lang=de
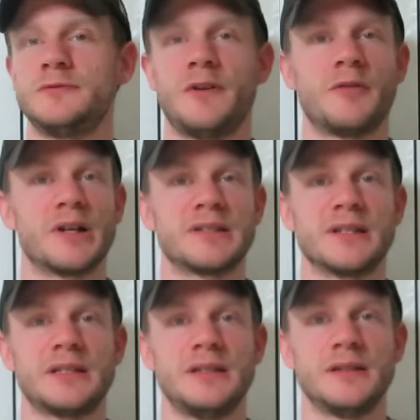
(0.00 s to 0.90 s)
waren wir ganz
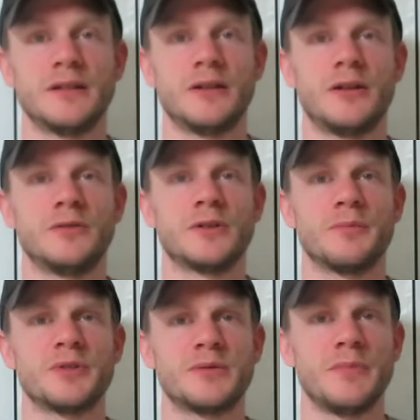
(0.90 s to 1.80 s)
Zeit hier. Ich
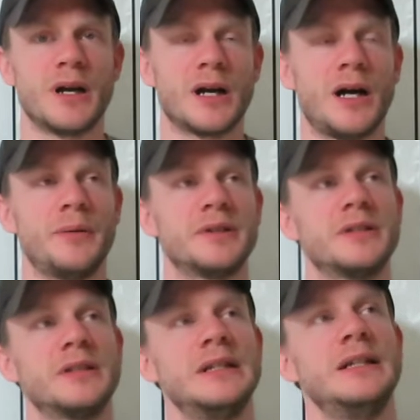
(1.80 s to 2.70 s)
habe ein bisschen mehr
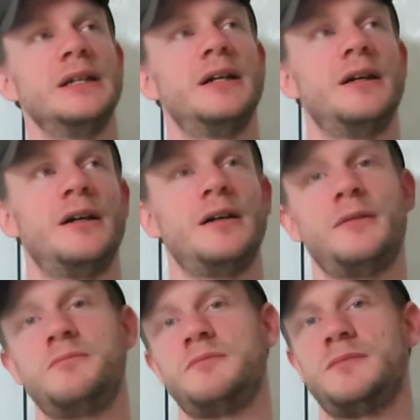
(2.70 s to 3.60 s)
gearbeitet,
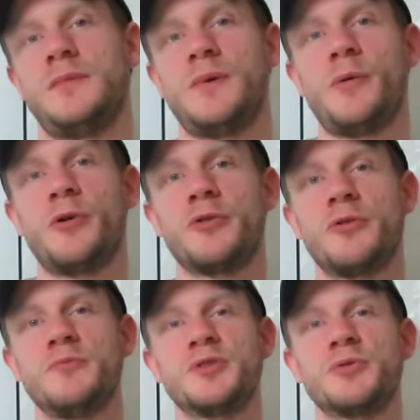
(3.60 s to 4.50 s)
ähm, auch
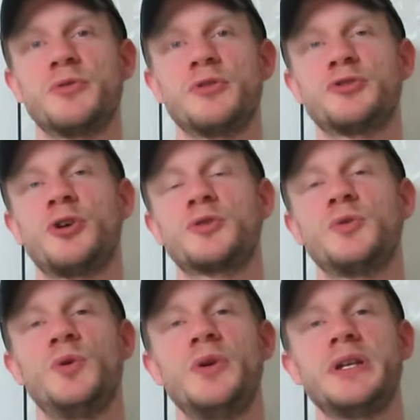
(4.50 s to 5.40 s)
noch ein bisschen gezockt.
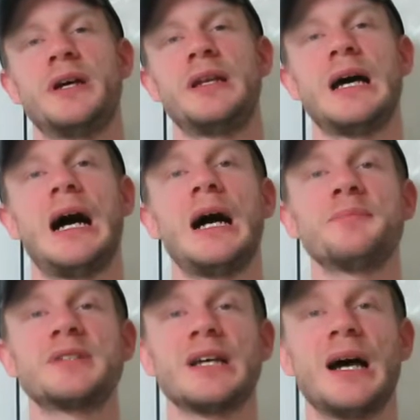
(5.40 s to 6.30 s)
Und dann
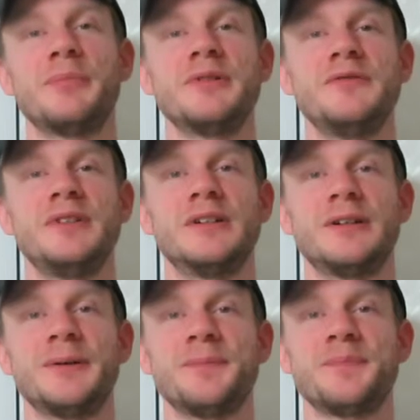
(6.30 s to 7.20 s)
abends haben
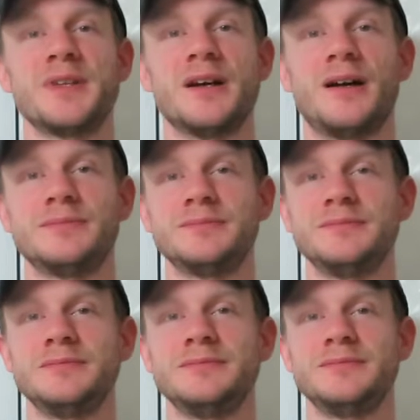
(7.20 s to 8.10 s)
wir, ja,
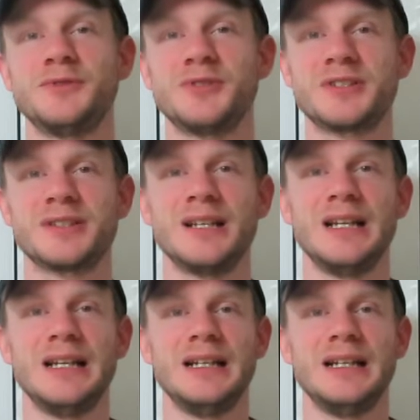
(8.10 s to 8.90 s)
uns